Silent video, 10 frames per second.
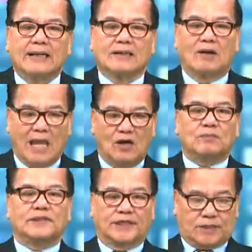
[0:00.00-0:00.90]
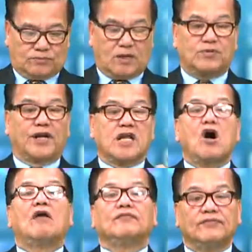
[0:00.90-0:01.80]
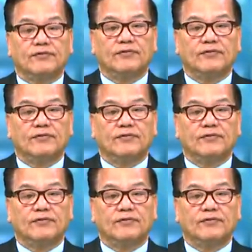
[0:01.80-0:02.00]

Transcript: Có lẽ lúc bây giờ Tổng thống đi đánh góp